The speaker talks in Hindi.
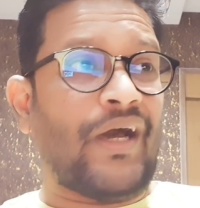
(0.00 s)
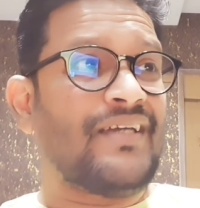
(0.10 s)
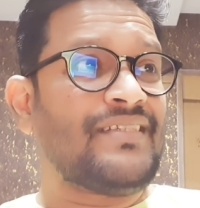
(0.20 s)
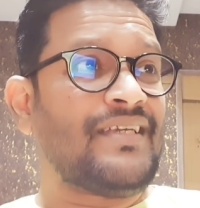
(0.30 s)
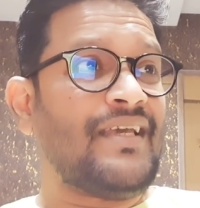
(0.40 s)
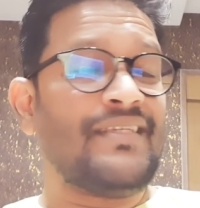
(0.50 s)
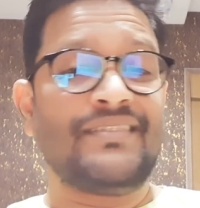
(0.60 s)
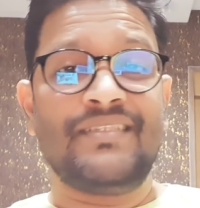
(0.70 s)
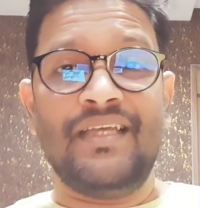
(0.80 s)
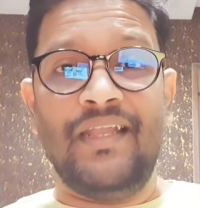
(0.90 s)
आज के
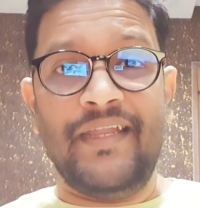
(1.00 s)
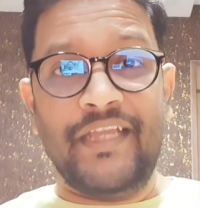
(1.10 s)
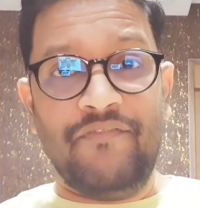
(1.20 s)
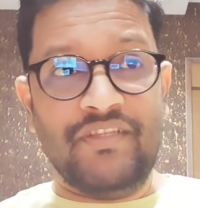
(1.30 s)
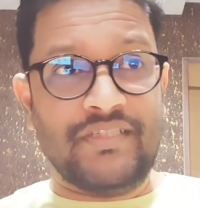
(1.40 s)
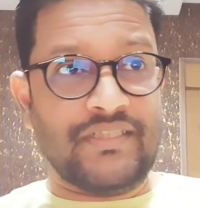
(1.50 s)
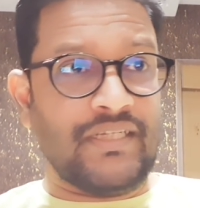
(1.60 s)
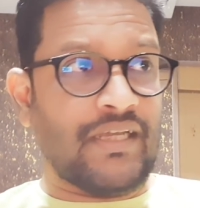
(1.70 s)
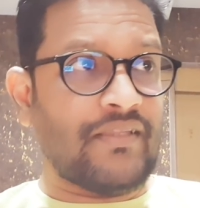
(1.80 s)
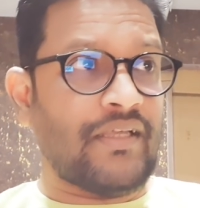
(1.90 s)
इस लेट इवनिंग सेशन
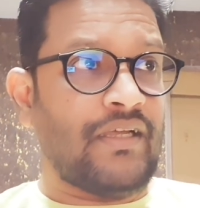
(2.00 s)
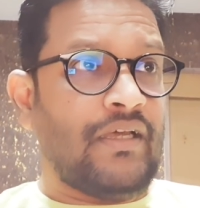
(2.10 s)
के अंदर